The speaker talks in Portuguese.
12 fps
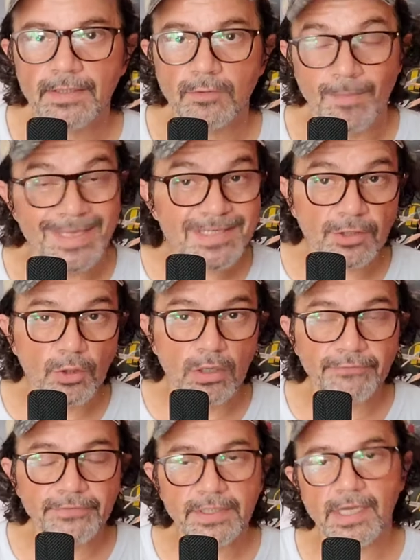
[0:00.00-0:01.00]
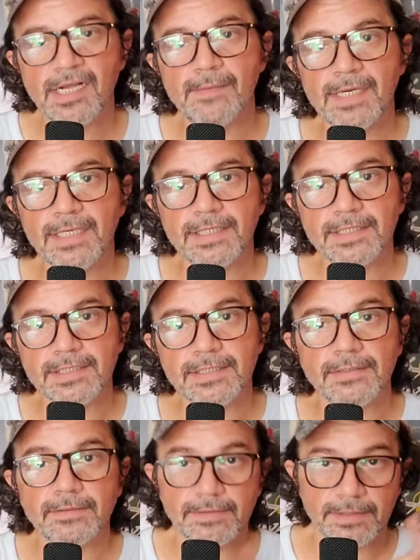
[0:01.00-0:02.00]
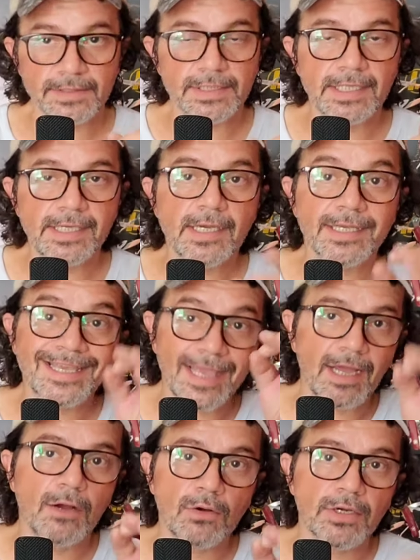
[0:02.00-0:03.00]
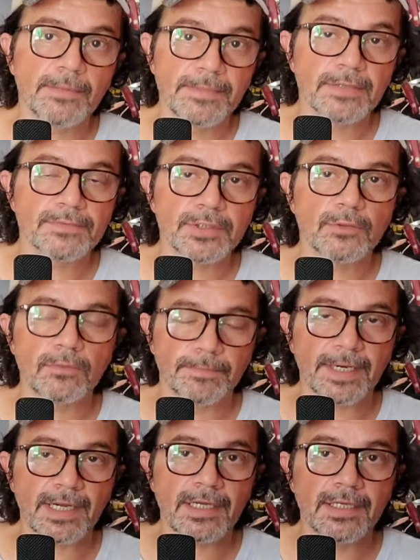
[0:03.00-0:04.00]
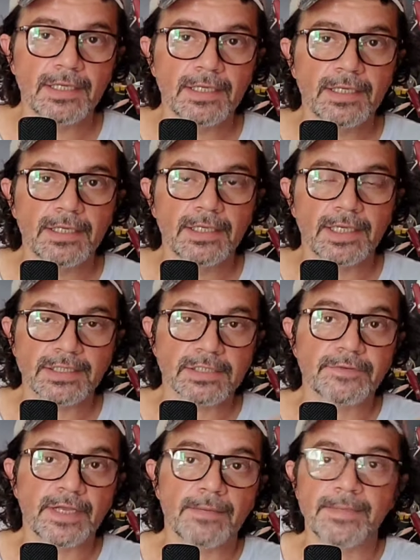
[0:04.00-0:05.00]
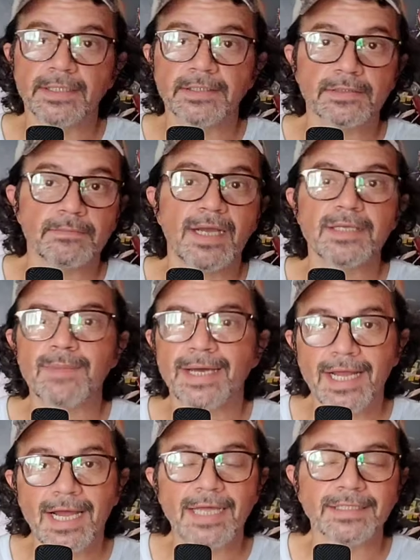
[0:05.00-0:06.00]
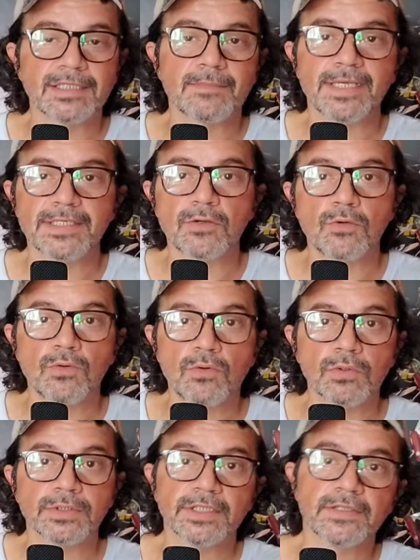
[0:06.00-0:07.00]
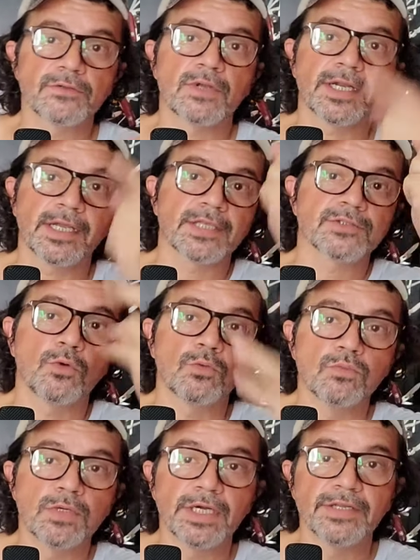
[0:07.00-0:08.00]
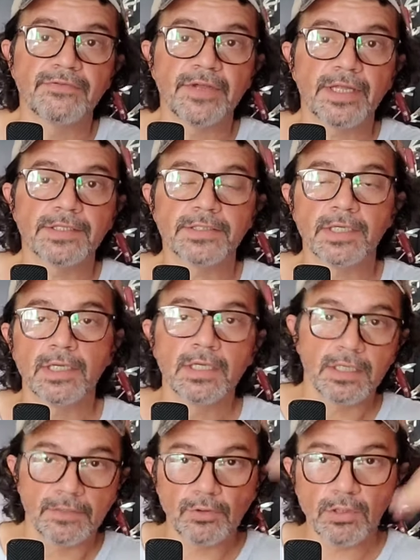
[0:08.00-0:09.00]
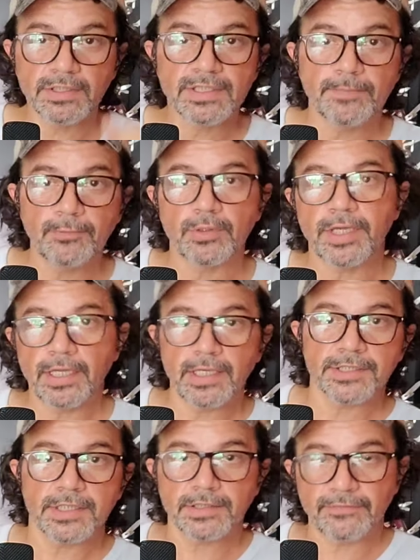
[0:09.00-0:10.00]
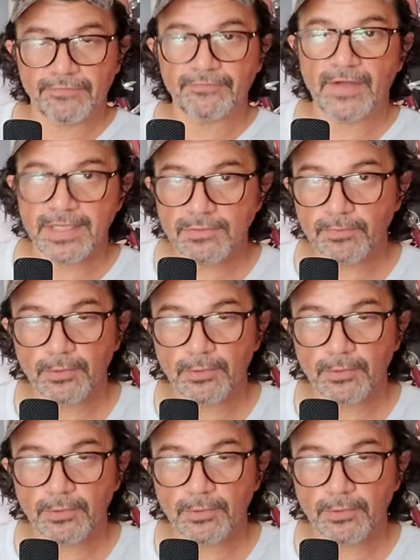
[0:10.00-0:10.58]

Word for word: Começa 9 e acaba 15. Se liga que é a hora mesmo de comprar essas ferramentas mais baratas, mais em conta. Às vezes o cara quer só um canivete. Eu vou logo dizer porquê e a gente faz o